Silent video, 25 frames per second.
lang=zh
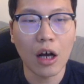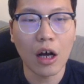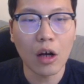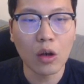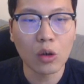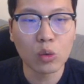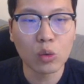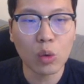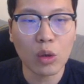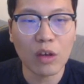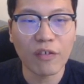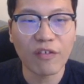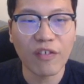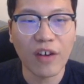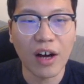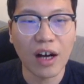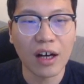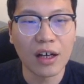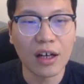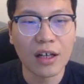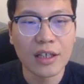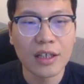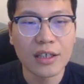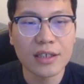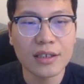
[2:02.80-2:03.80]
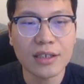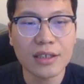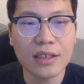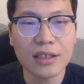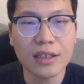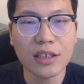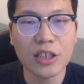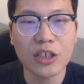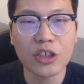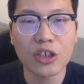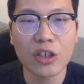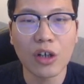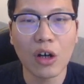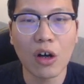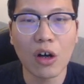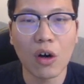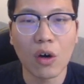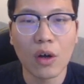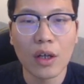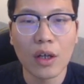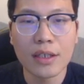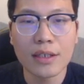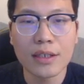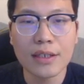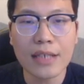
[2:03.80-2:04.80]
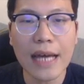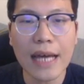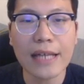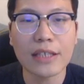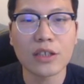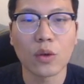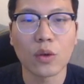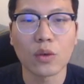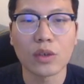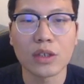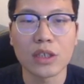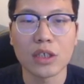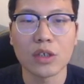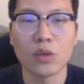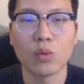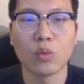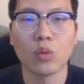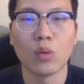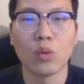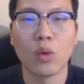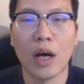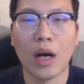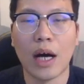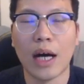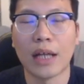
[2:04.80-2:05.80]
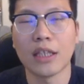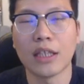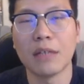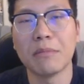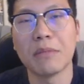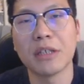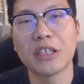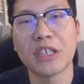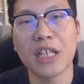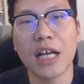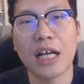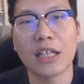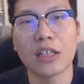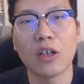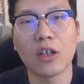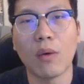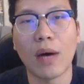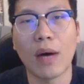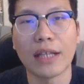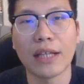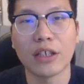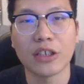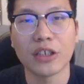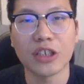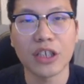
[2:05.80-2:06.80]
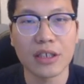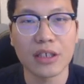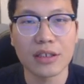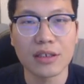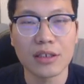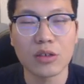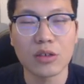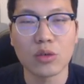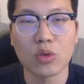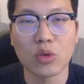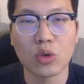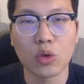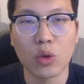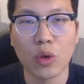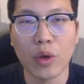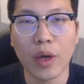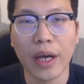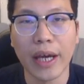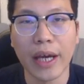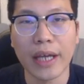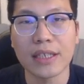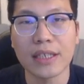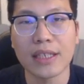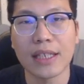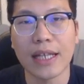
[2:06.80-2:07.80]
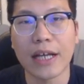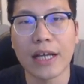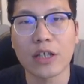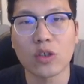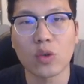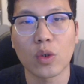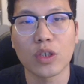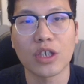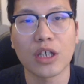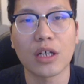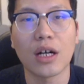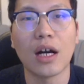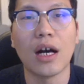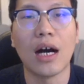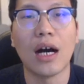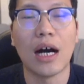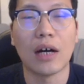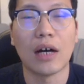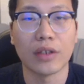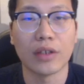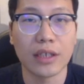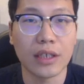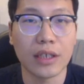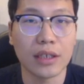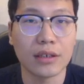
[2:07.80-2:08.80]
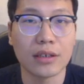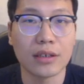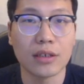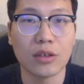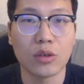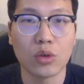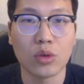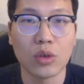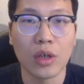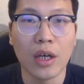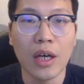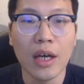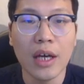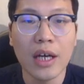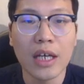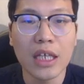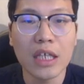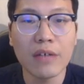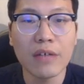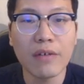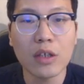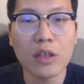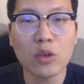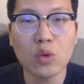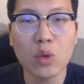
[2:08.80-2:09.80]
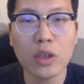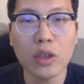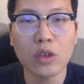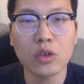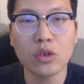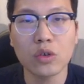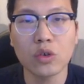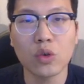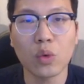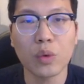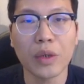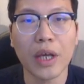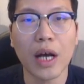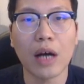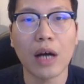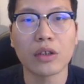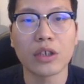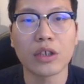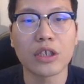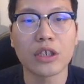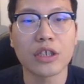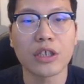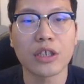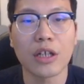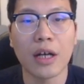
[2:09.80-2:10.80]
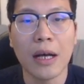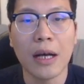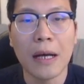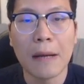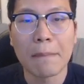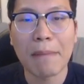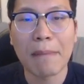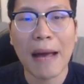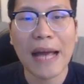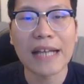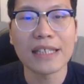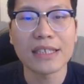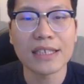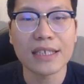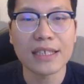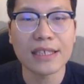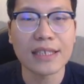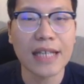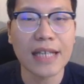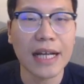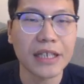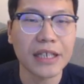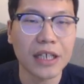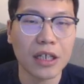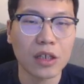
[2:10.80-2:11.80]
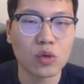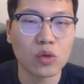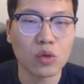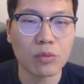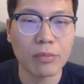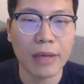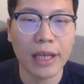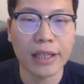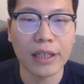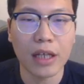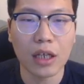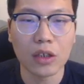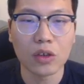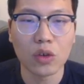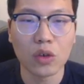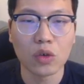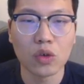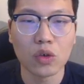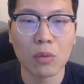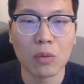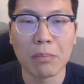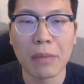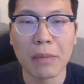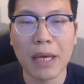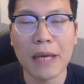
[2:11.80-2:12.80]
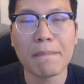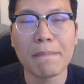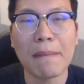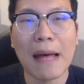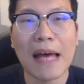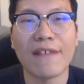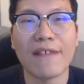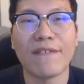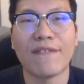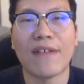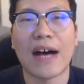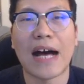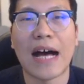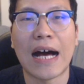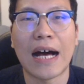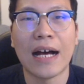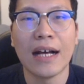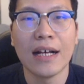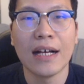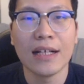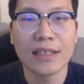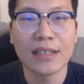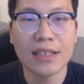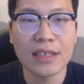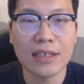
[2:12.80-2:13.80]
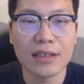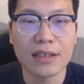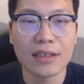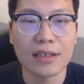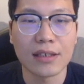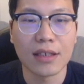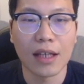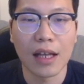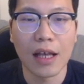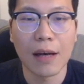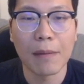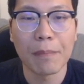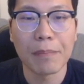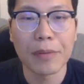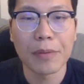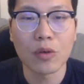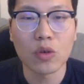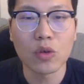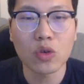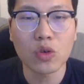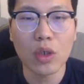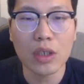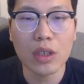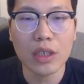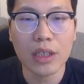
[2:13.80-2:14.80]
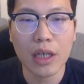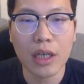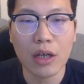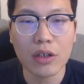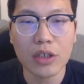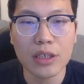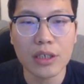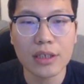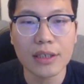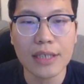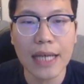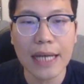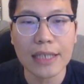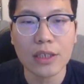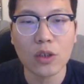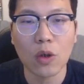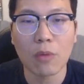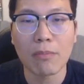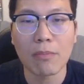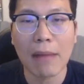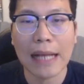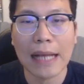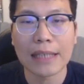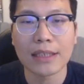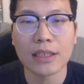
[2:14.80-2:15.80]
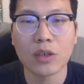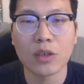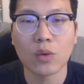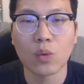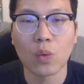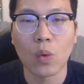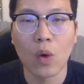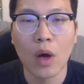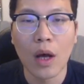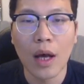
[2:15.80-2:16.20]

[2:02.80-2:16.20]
后对方 C D 之后再走 G 五啊，那么这样的话呢，这个次序对于黑棋来说是更好的一个次序，因为最重要的是白棋在这个局面当中就没办法弃子了，比如说。说你要是再走马技五，